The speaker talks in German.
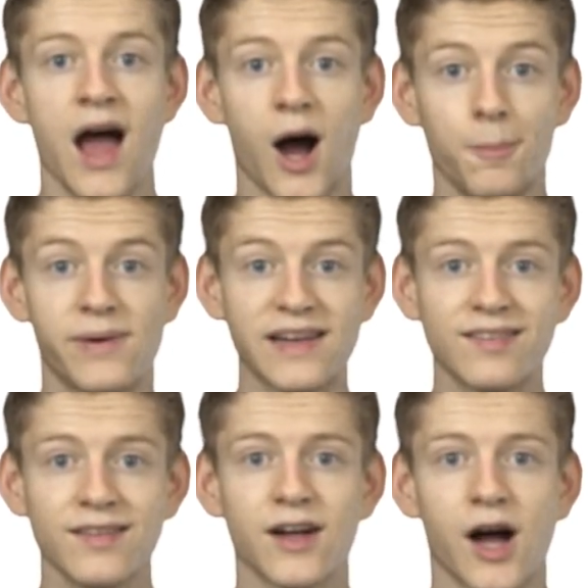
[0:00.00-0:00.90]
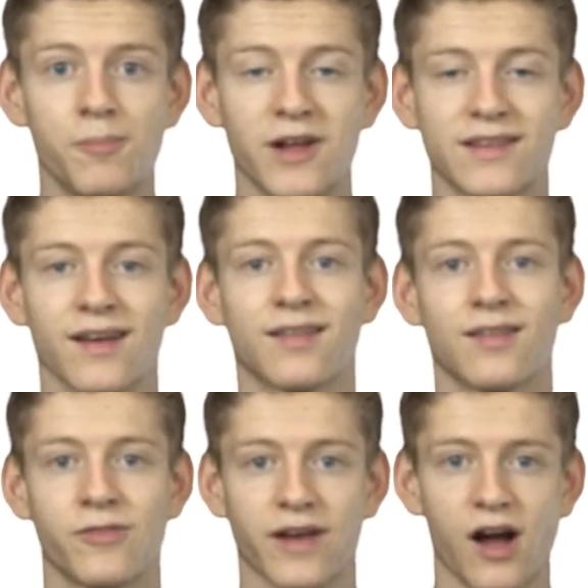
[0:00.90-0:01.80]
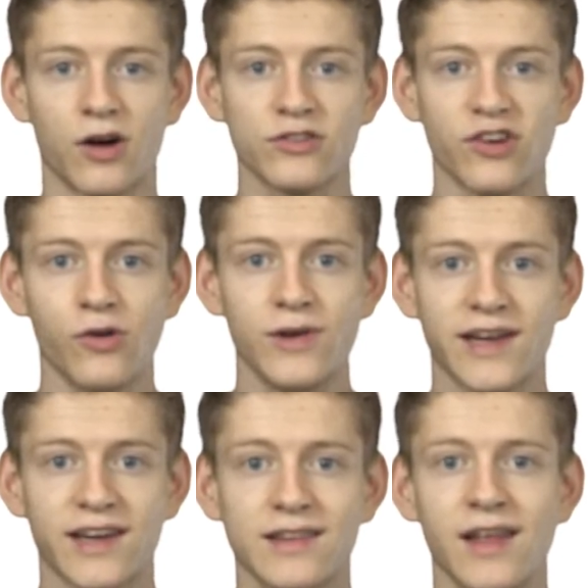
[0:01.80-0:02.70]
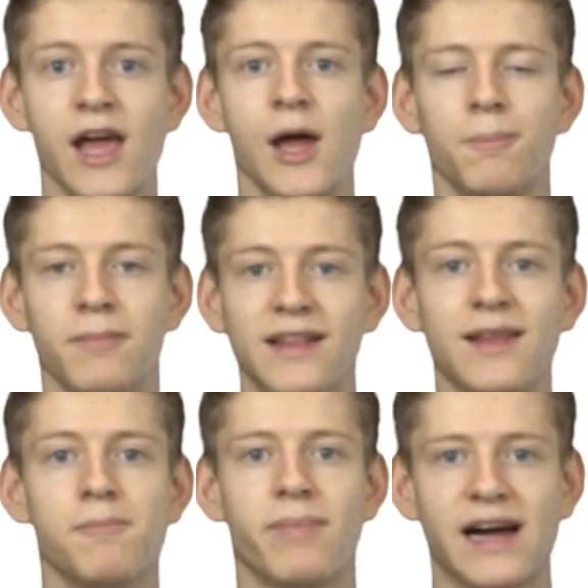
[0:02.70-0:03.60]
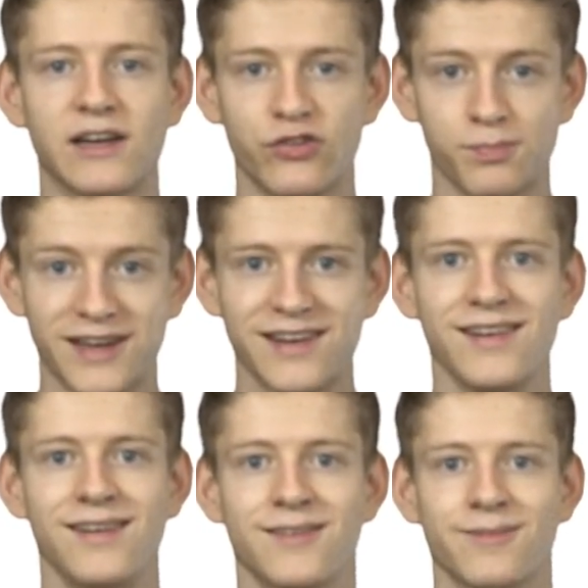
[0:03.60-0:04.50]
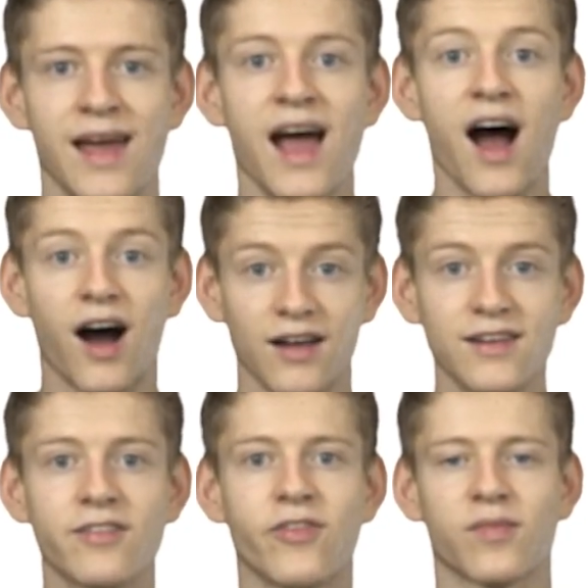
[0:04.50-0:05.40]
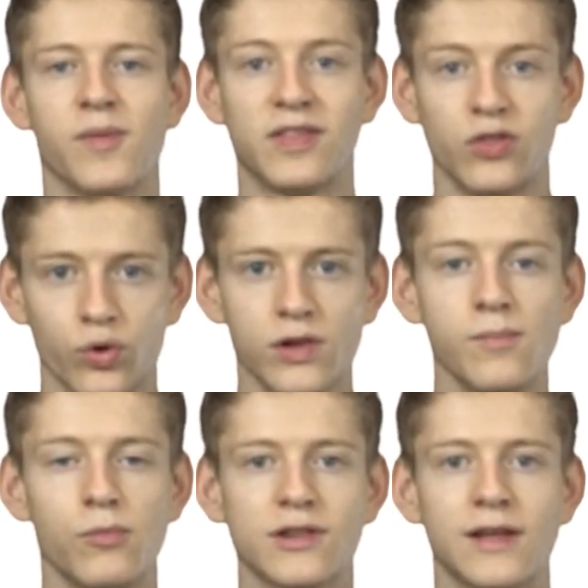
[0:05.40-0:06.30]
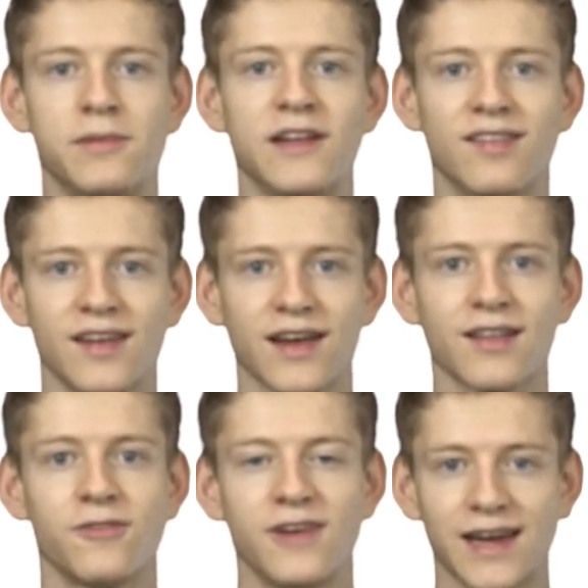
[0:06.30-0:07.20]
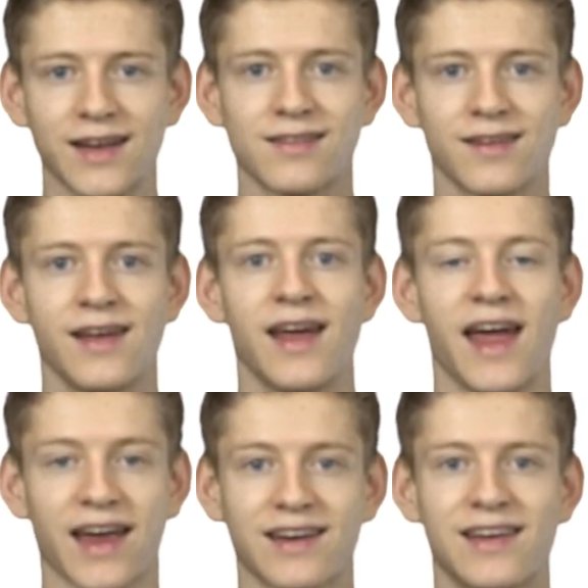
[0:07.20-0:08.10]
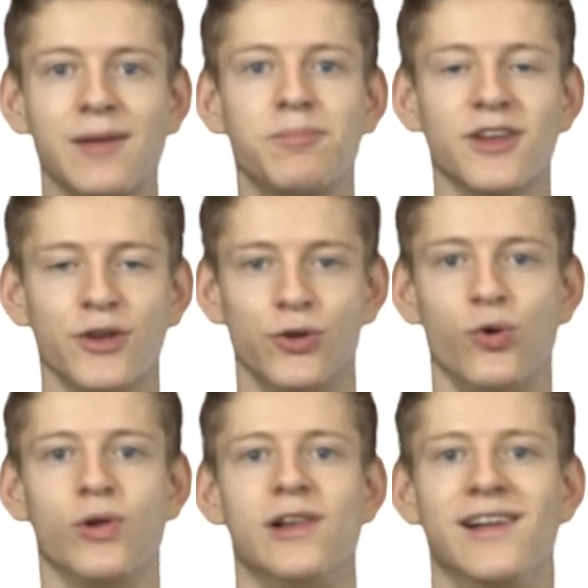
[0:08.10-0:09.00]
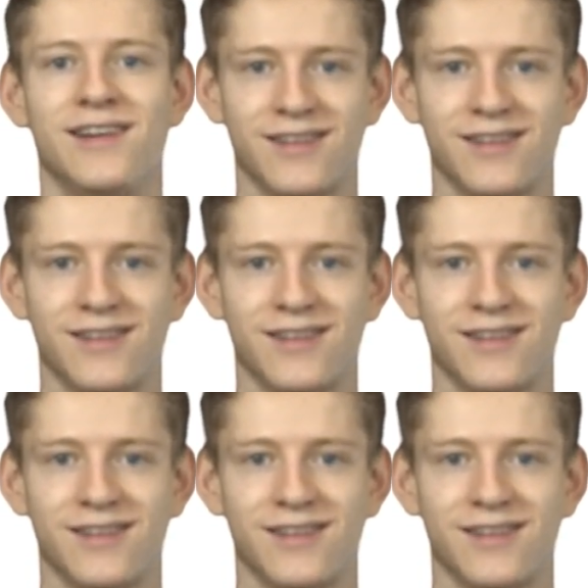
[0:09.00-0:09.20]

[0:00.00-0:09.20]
Am besten kann man das veranschaulichen mit dem Beispiel, alles was mit 0 multipliziert wird, ergibt 0.